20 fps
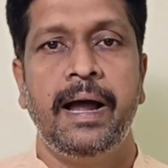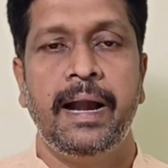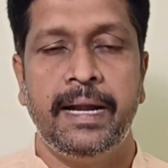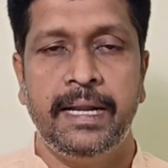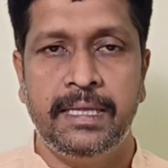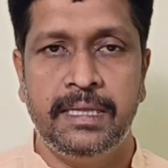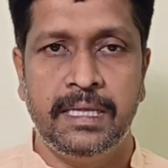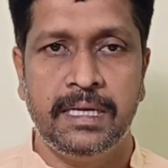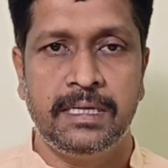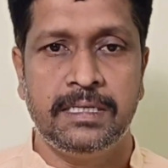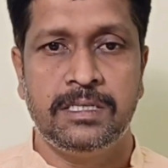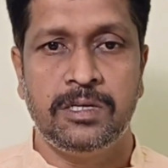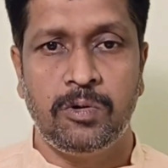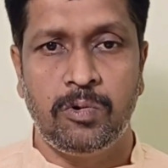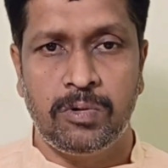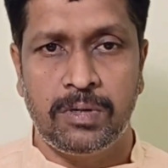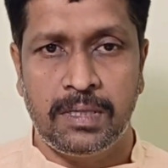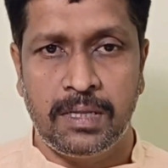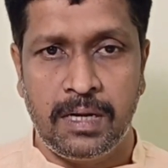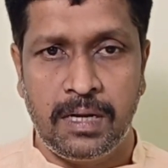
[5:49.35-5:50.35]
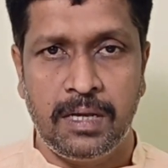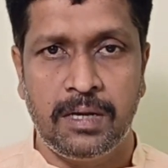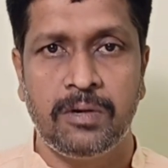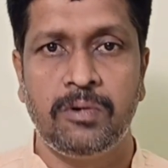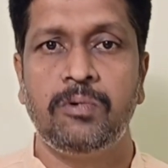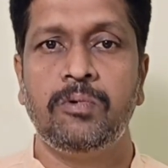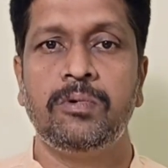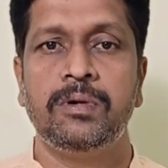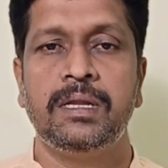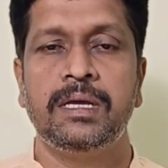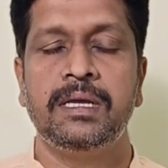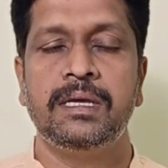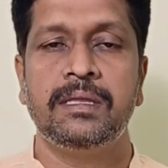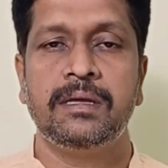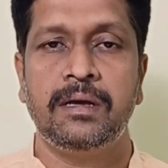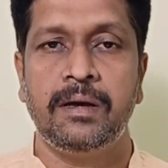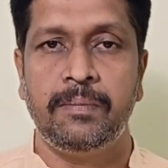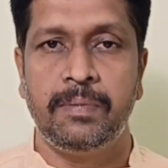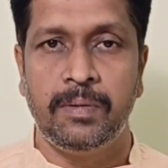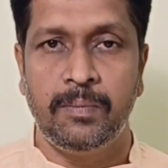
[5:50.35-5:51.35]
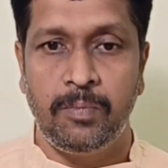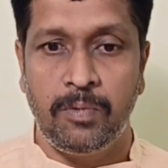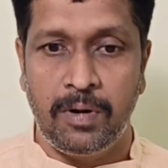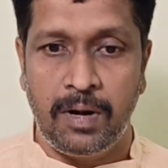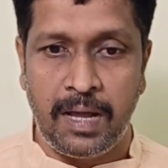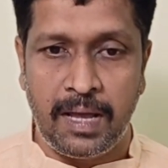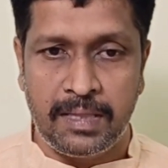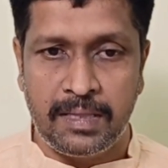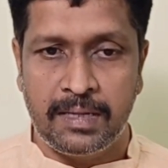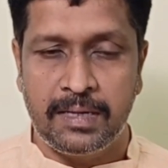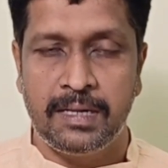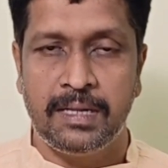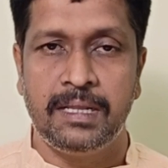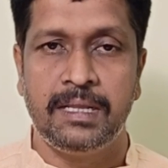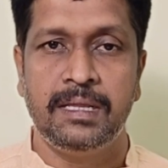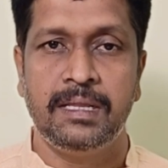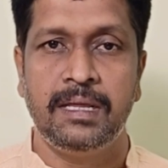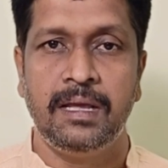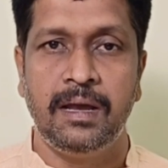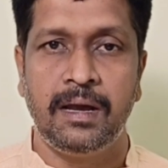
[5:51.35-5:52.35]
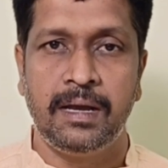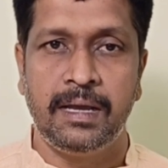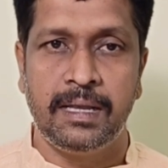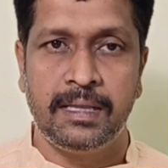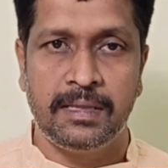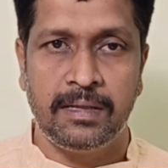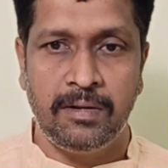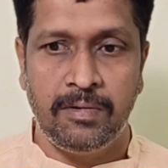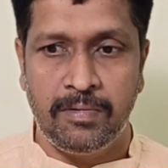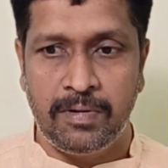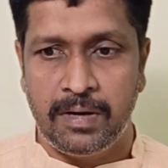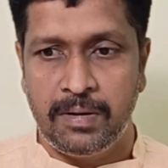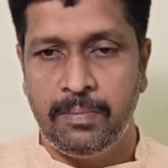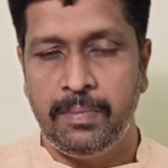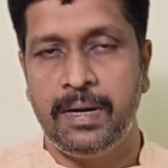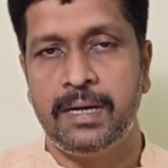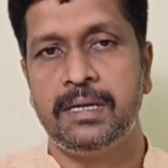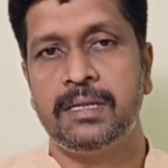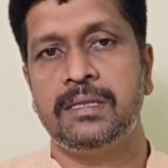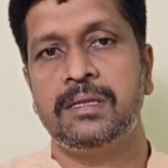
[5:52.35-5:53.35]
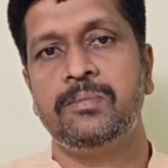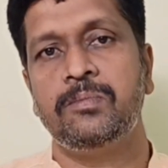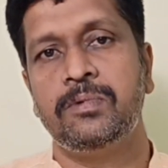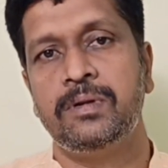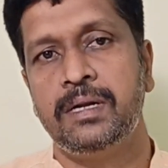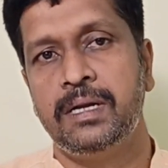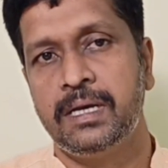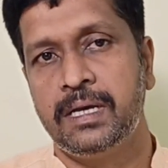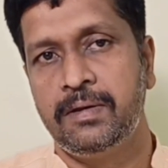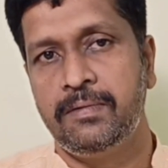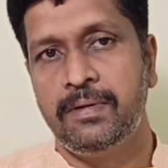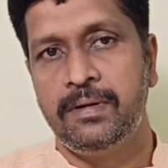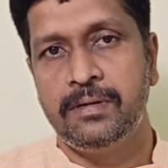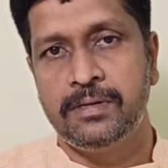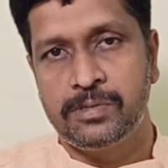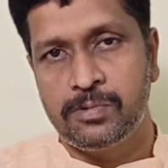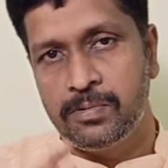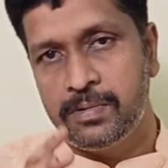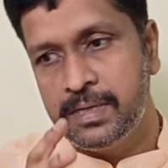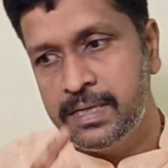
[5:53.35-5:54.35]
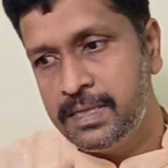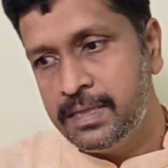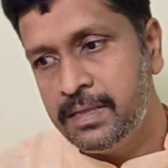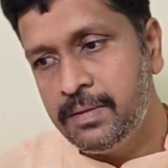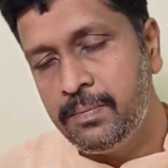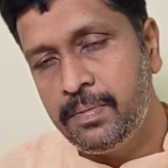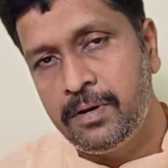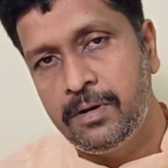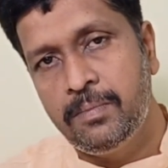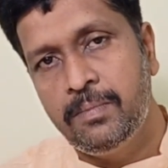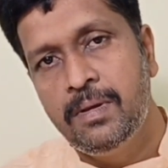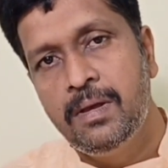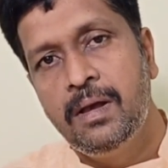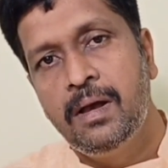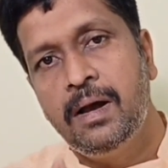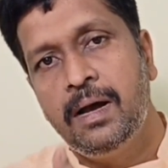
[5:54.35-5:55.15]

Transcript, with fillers: அனைத்து கட்சி கூட்டத்திலையும் கூட்டி இதுக்கப்புறம் பொருளாதார ரீதியாக எந்த அளவுக்கான மாற்றத்தை முன்னெடுக்க வேணும்னு சொல்லி இந்த பக்கம்